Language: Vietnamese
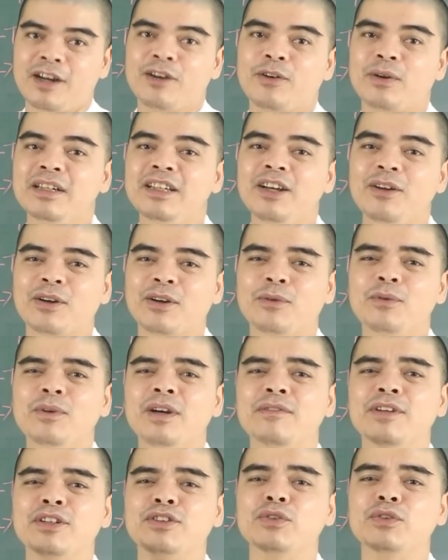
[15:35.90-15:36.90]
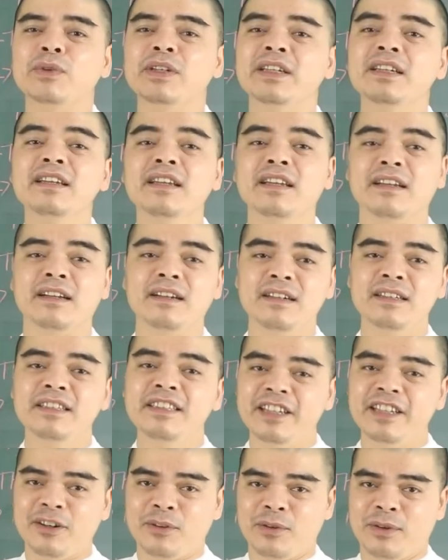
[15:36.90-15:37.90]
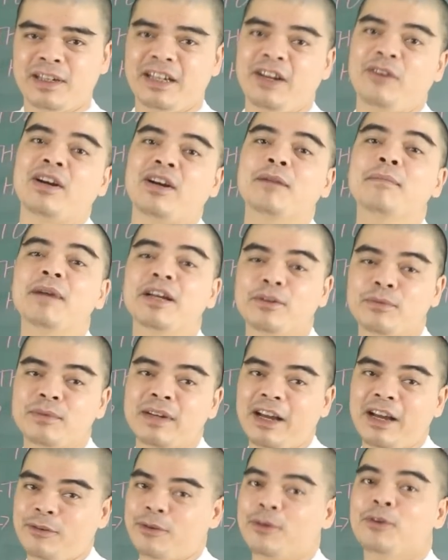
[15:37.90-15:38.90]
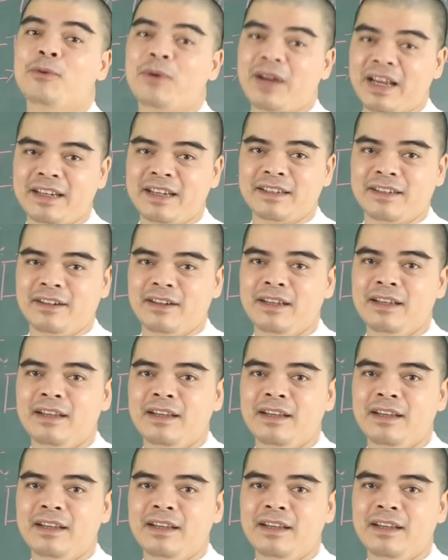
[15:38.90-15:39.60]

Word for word: Có điều là cũng cần phải chú ý nghỉ ngơi nhiều, kẻo ngã bệnh lúc nào cũng không hay. Đó.